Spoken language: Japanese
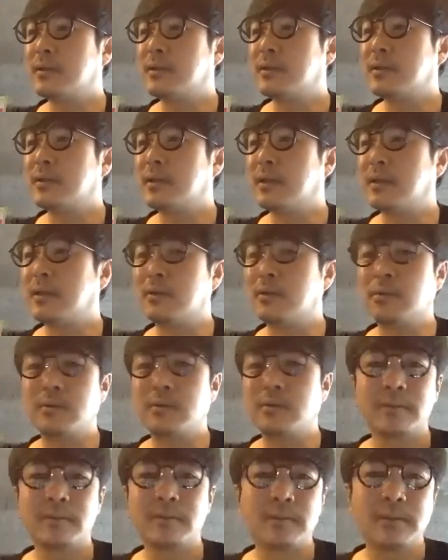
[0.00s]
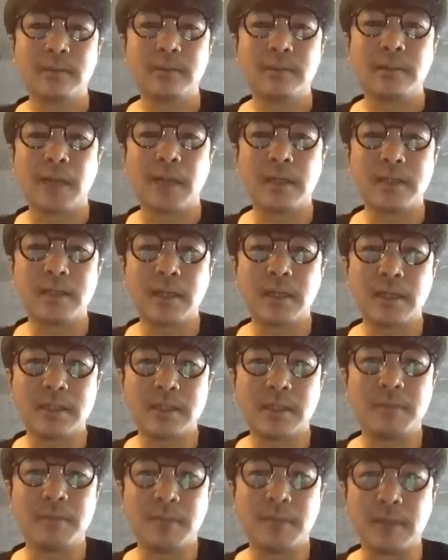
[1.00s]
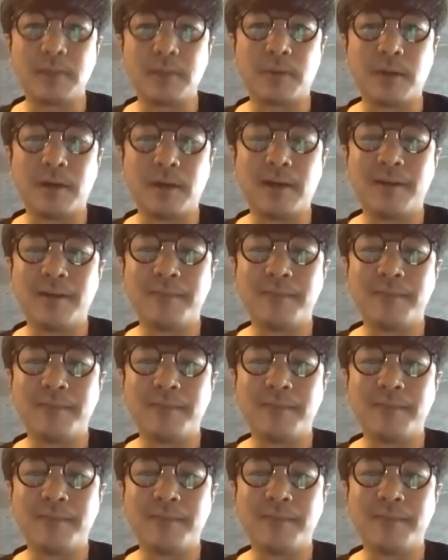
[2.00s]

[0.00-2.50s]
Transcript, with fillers: なんだろう、断捨離してみたりとか、